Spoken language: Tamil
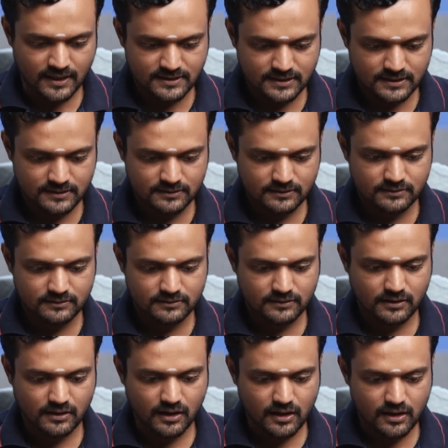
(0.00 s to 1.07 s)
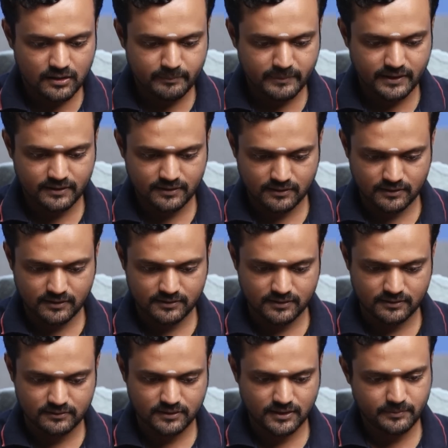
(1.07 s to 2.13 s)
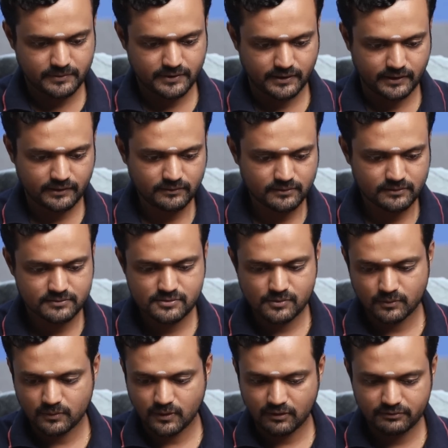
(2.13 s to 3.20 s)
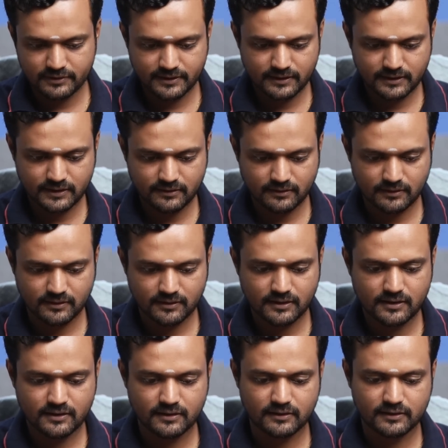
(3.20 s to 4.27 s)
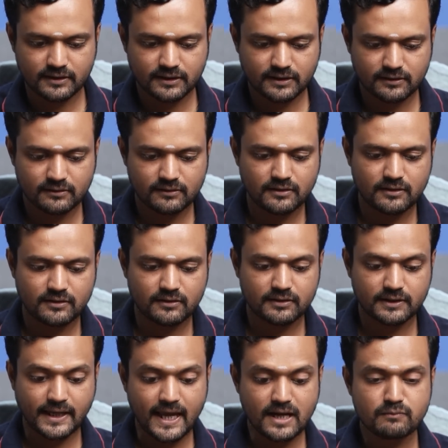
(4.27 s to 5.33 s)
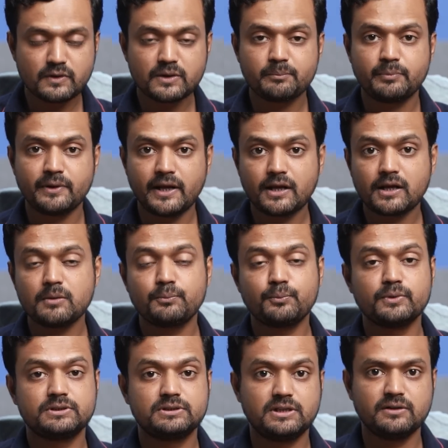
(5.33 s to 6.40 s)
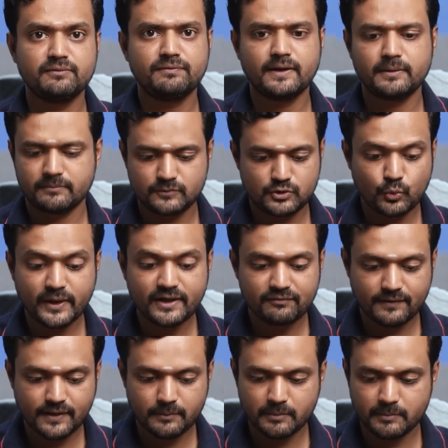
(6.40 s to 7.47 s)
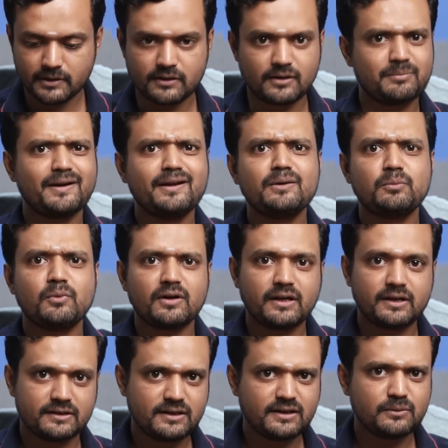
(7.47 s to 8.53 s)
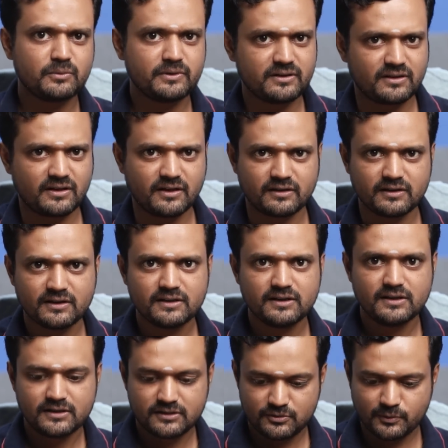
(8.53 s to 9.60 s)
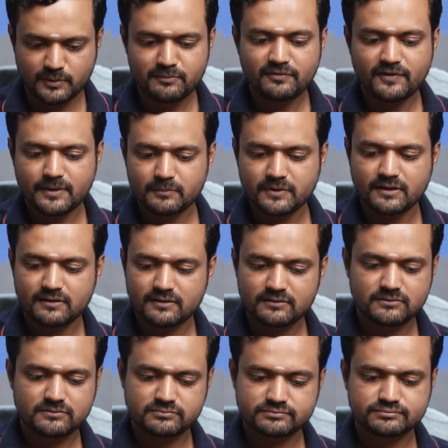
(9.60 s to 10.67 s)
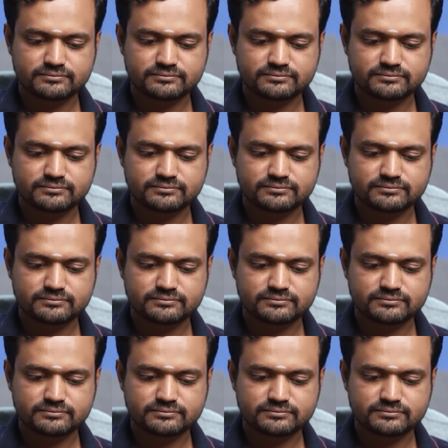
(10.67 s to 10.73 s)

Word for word: நதி கார் மேகநாதன் நல்ல பேருங்க ஸோ அவர் என்ன கேட்டிருக்காருன்னா கேன் வி பிரேக்கப் வித் ட்வின் ஃப்ளேம் ட்வின் ஃப்ளேம் அப்படிங்கிறது பண்ணியிருப்போங்க இதில் என்ன போயிருக்கு ட்வின் ஃப்ளேம்ங்கிறது